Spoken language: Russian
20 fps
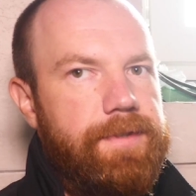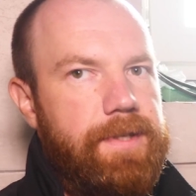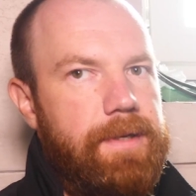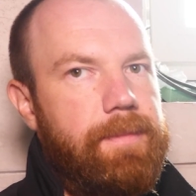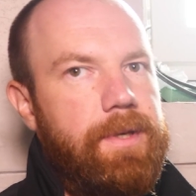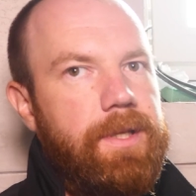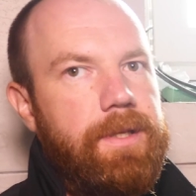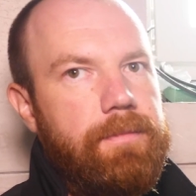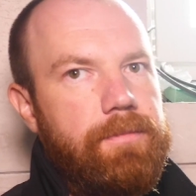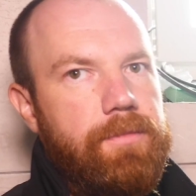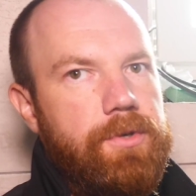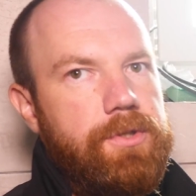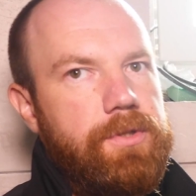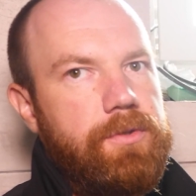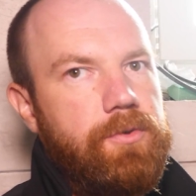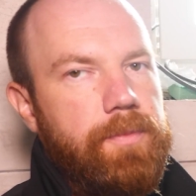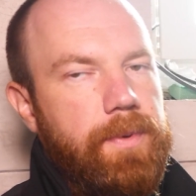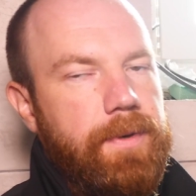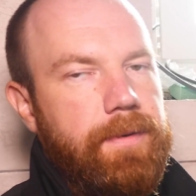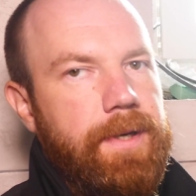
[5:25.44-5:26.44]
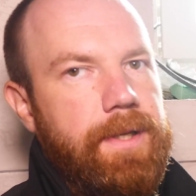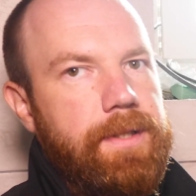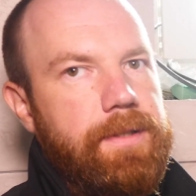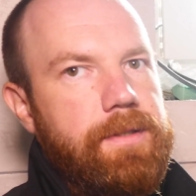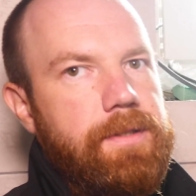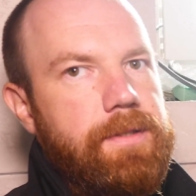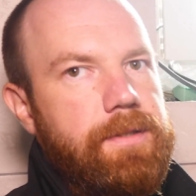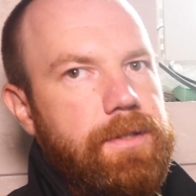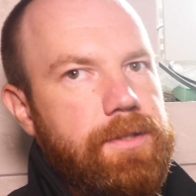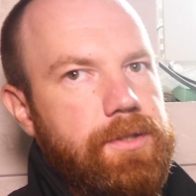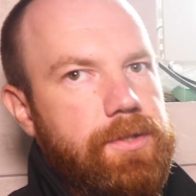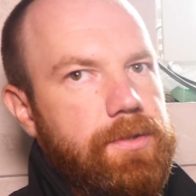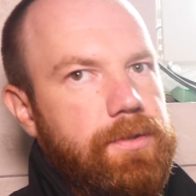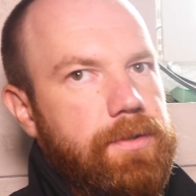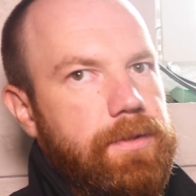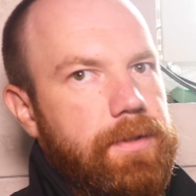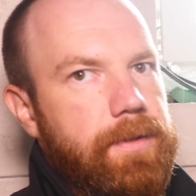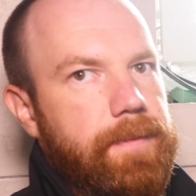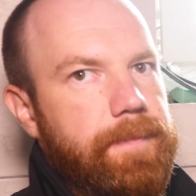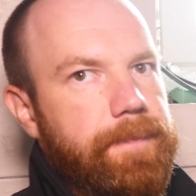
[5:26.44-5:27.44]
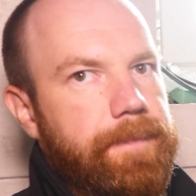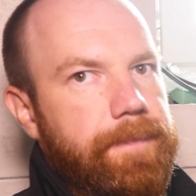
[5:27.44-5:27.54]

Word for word: Всем этим можно управлять дистанционно.